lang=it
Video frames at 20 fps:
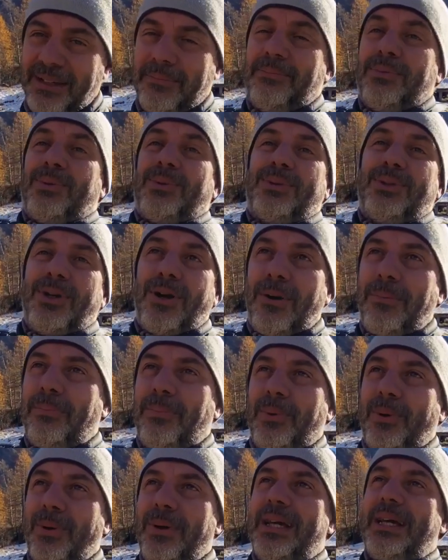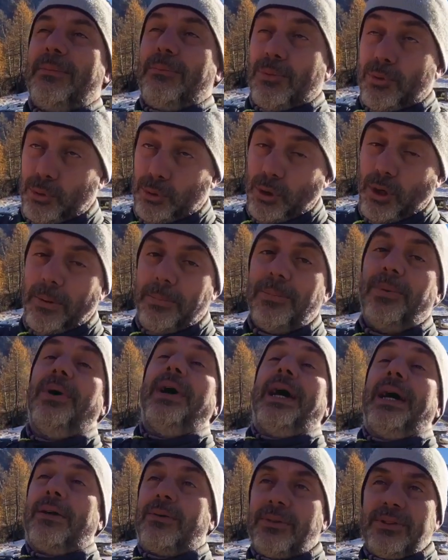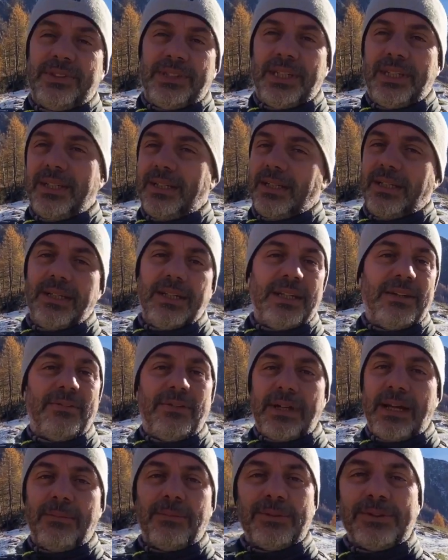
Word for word: Purtroppo, purtroppo è così, gli vogliamo